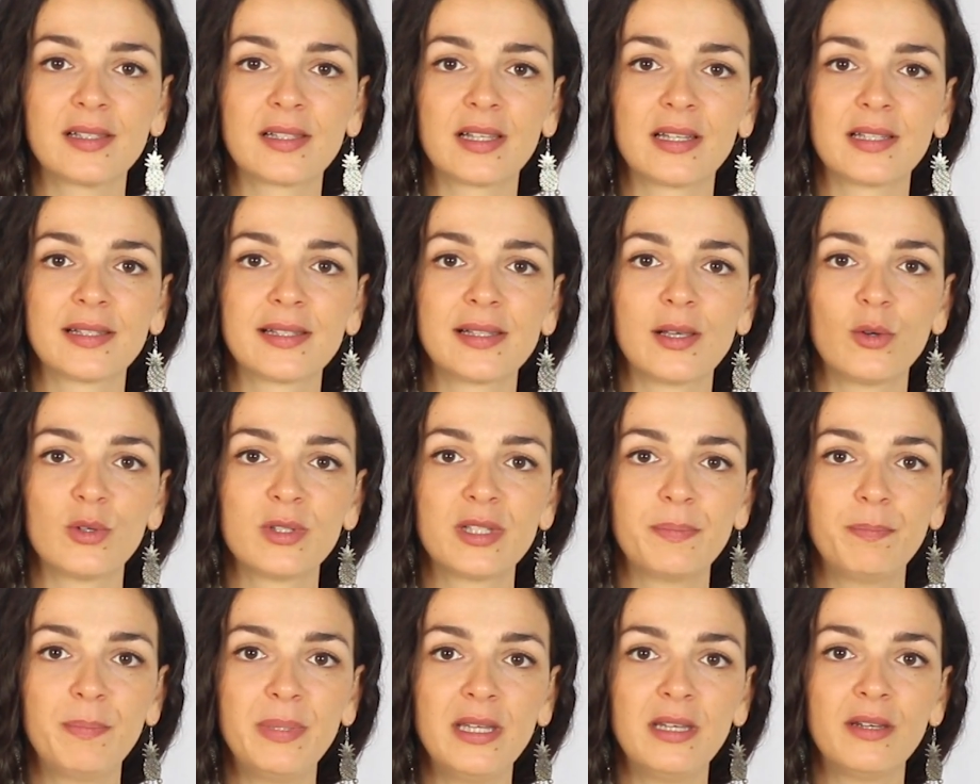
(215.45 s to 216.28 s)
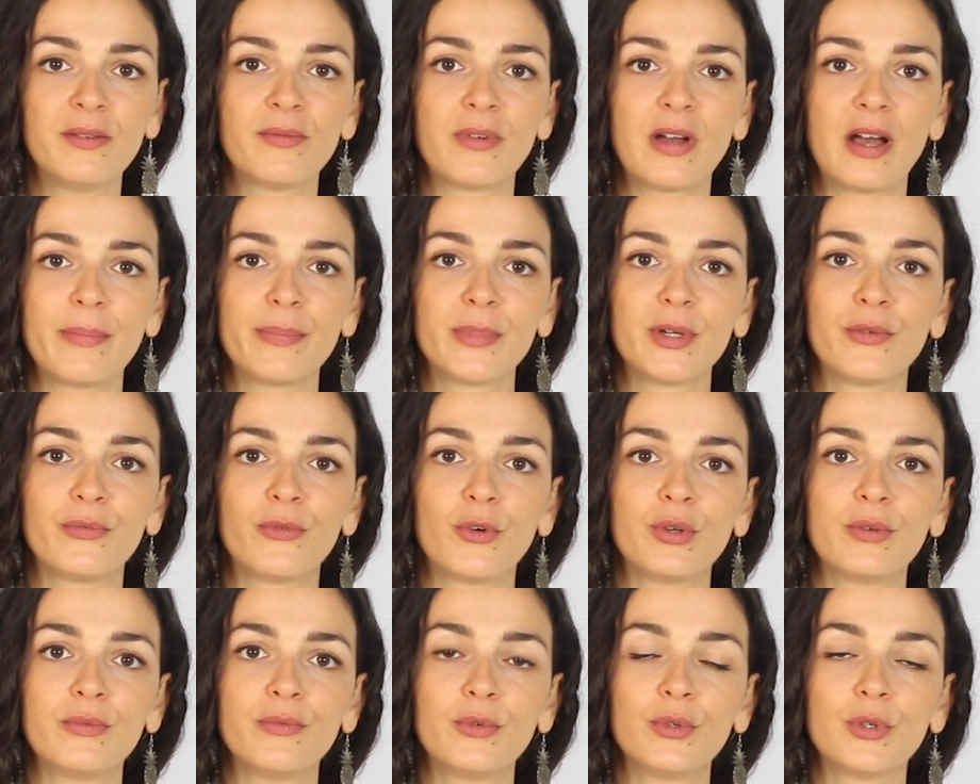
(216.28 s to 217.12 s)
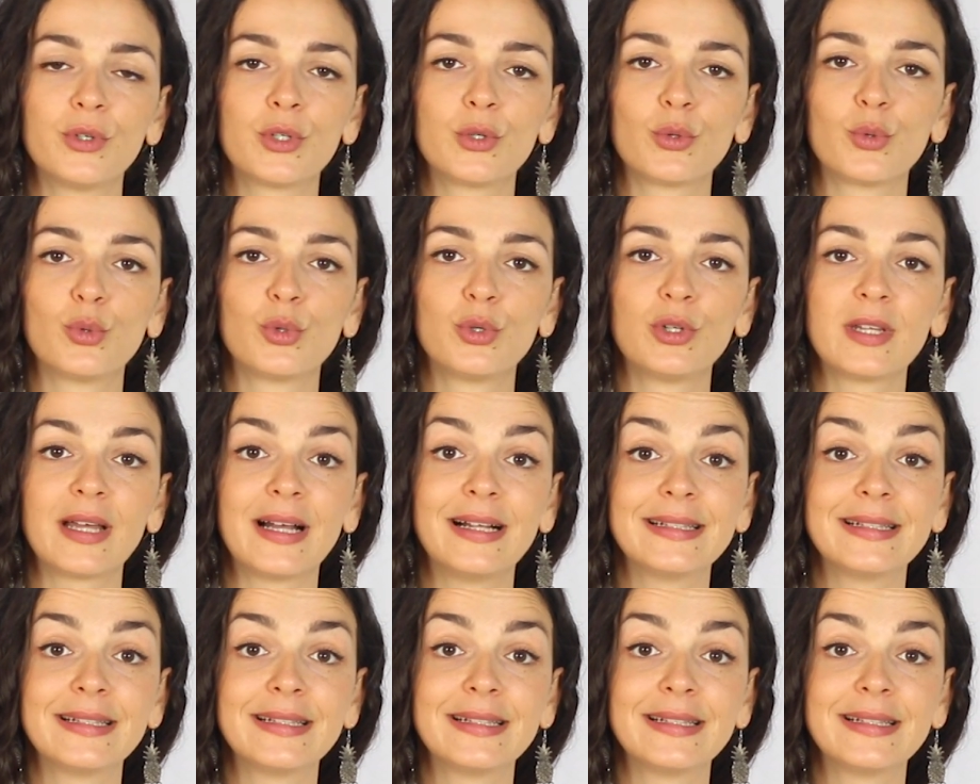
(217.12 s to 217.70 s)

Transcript: das aus Bienenwaben gewonnen wird und